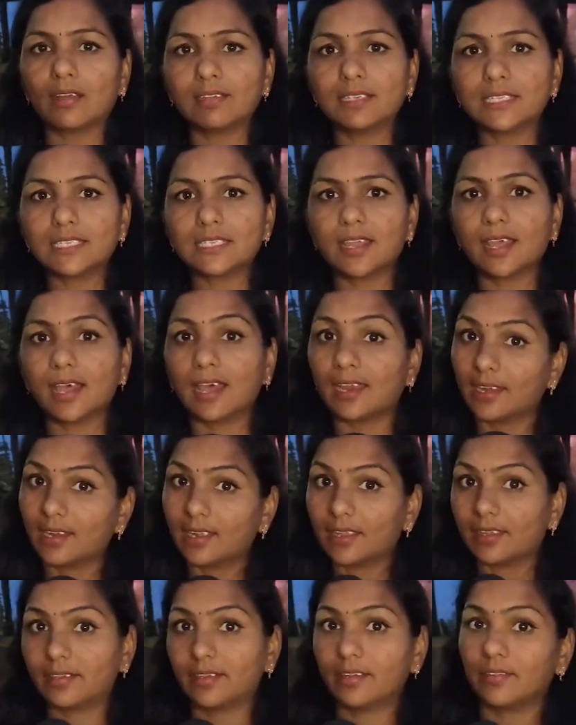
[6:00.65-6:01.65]
కావాల్సిన
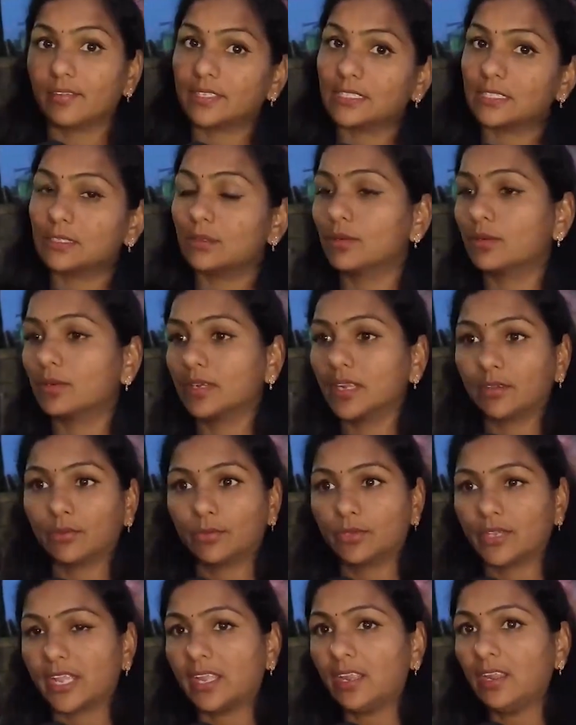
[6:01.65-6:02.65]
అలంకరణ వస్తువులు కూడా
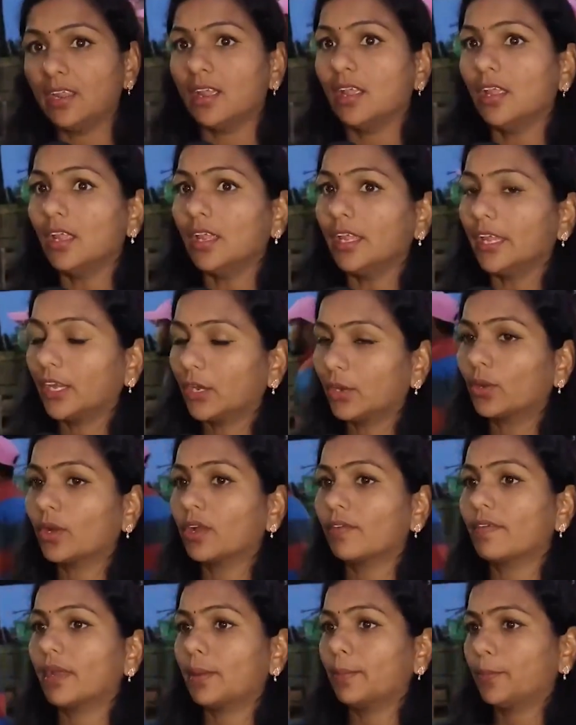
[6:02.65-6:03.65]
ఉంటాయి
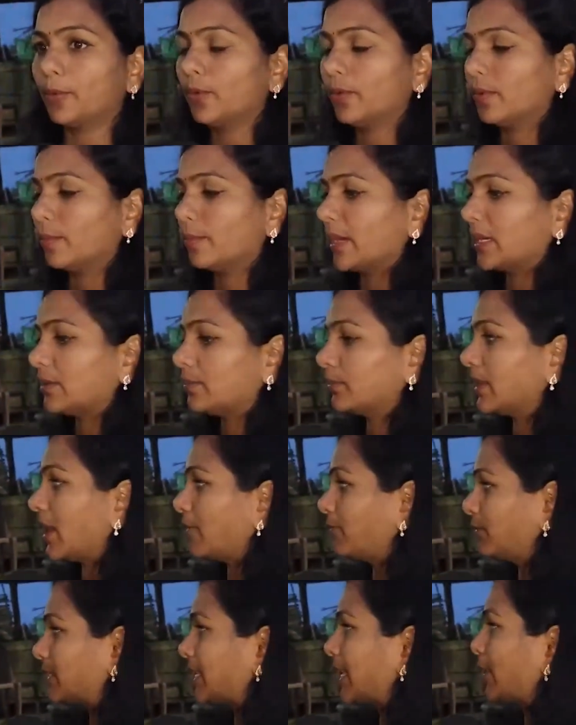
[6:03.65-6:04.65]
ఇంకొక వైపు మనం
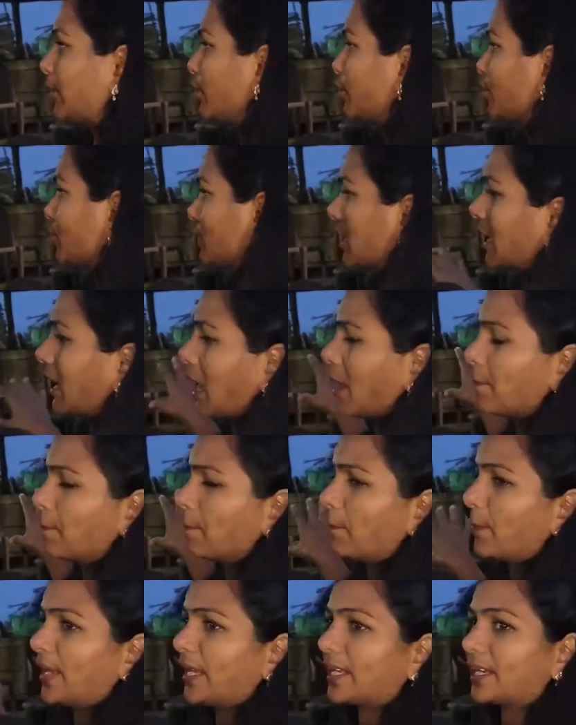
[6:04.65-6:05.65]
లెఫ్ట్ సైడ్లో చూసి
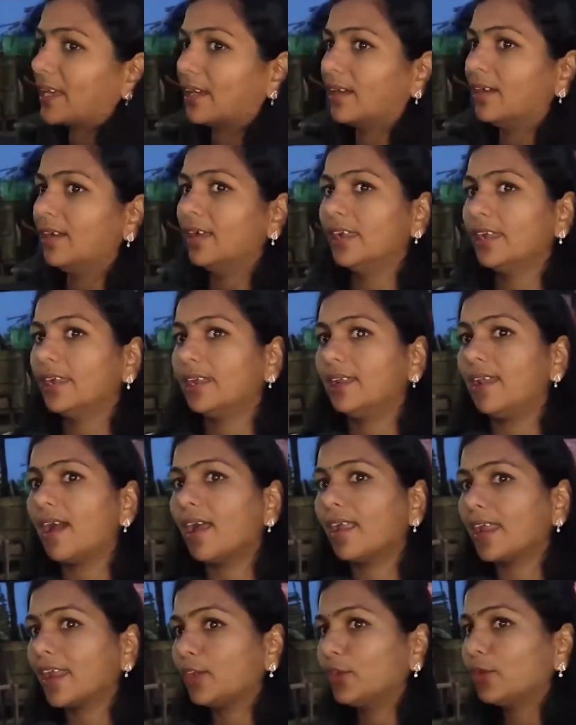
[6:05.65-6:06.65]
కంప్లీట్గా ఇలా
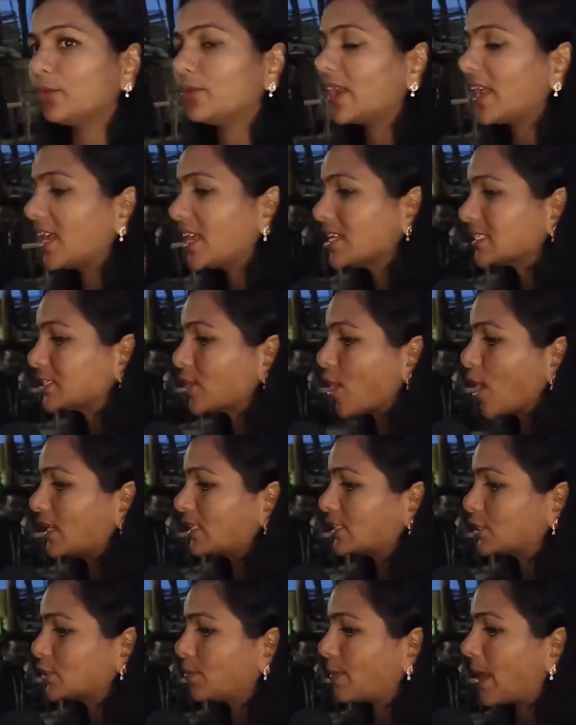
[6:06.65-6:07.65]
ఎన్నున్నాయి ఈ
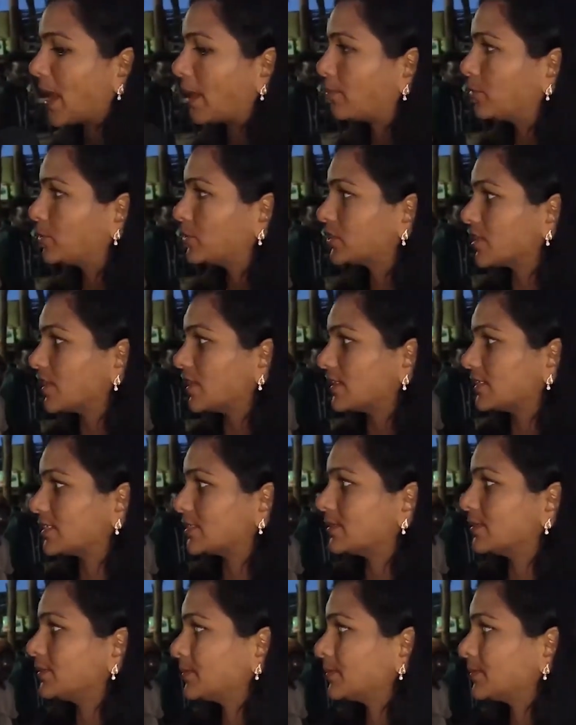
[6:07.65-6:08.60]
స్టాల్స్ బ్యాంబూ స్టాల్స్